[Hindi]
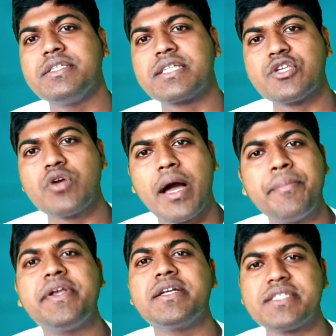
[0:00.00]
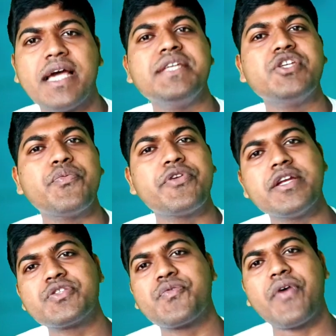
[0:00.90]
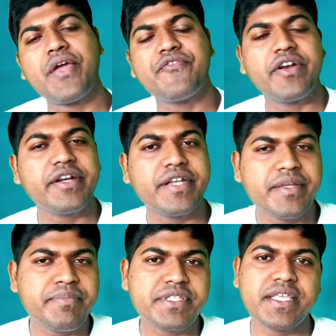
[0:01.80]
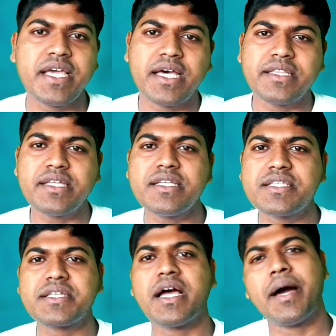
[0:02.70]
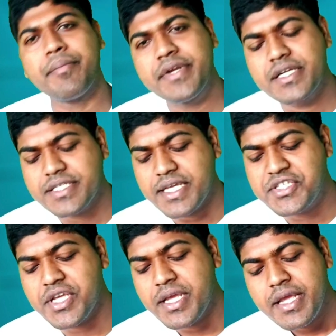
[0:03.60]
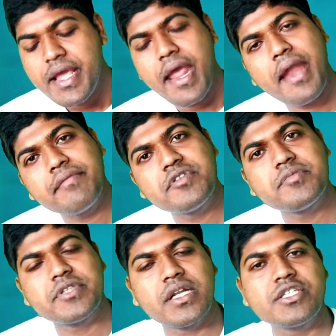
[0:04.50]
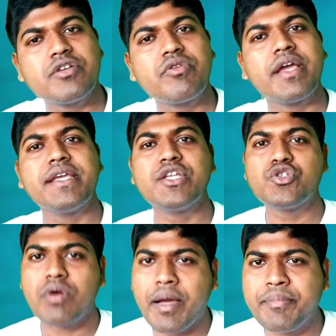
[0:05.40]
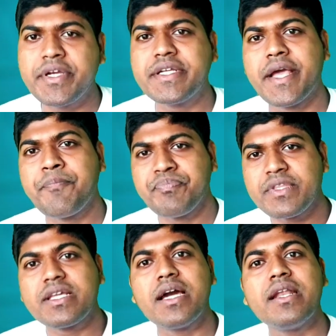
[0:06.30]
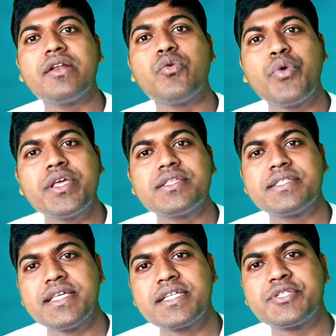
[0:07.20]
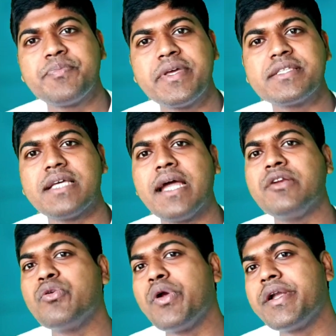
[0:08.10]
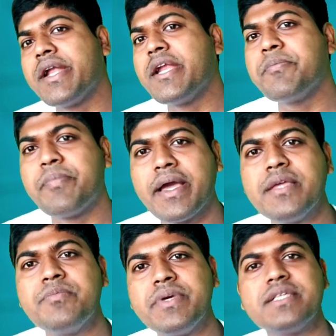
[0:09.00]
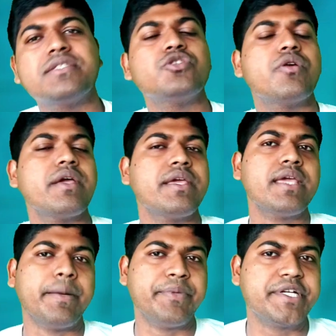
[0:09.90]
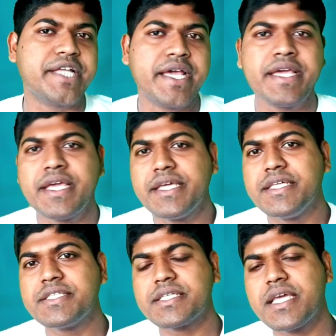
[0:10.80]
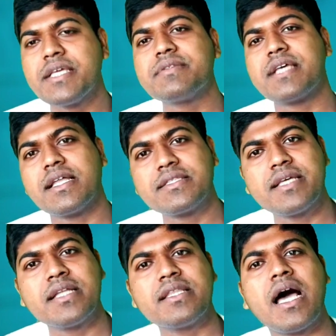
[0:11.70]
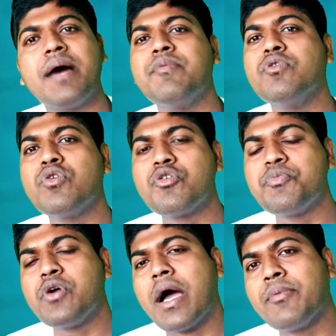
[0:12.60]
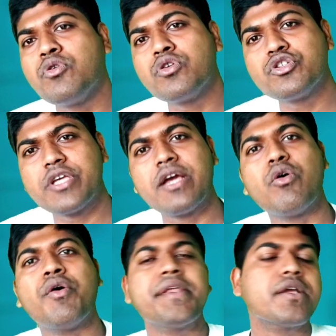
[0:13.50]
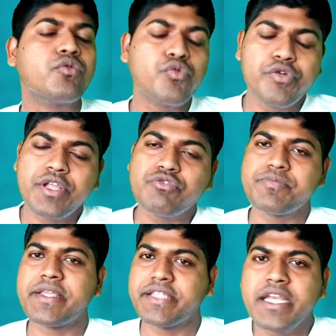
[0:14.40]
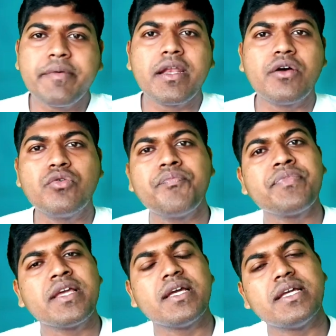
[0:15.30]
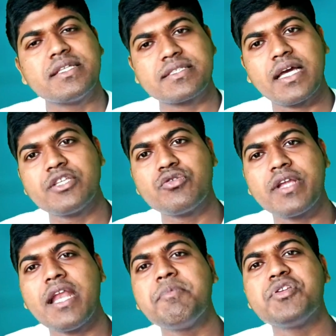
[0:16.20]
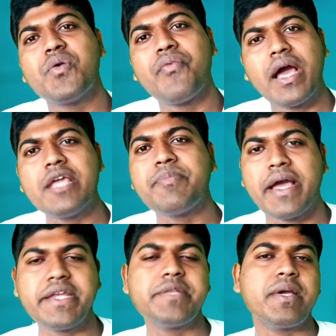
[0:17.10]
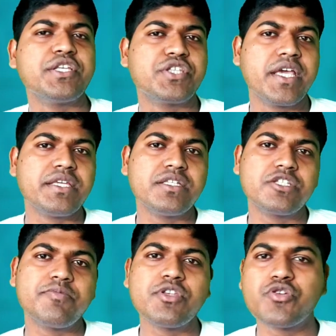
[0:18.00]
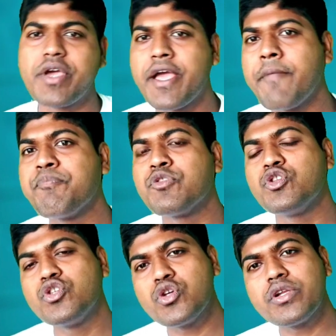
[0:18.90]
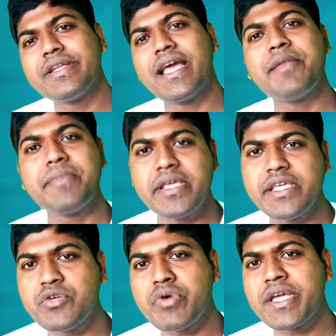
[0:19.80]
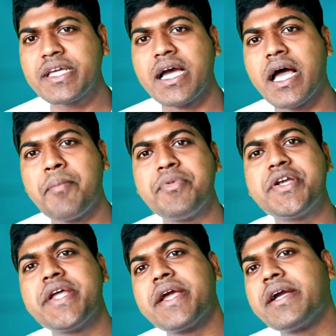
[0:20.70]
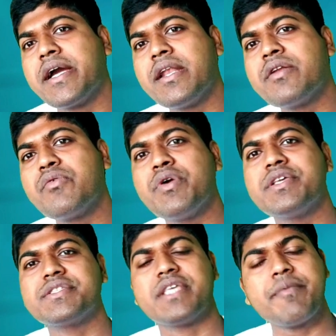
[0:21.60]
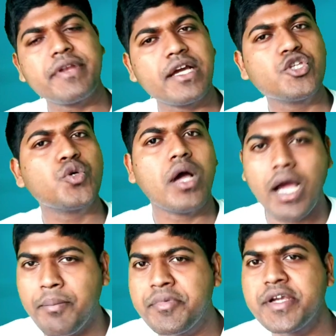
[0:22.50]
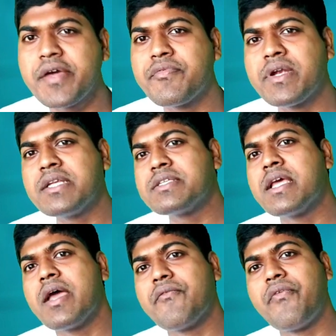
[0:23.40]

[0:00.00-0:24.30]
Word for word: इसका जो अपडेट साइज है फ्रेंड्स फाइव हंड्रेड एम बी से अंदर इसका अपडेट साइज है एंड मैं बताना चाहूँगा ये जो अपडेट है कलर ओ एस सिक्स बेस एंड्रॉयड नाइन पाई बेस जो है ये अपडेट है इसके साथ साथ आप लोग को आप लोगों को जो है और एक गुड न्यूज मैं देने वाला हूँ इसका जो रियल मी जो फाइव आई डिवाइस है इसमें जो है जो रियल मी यू का अपडेट है कलर ओ एस सेवन का जो अपडेट है फ्रेंड्स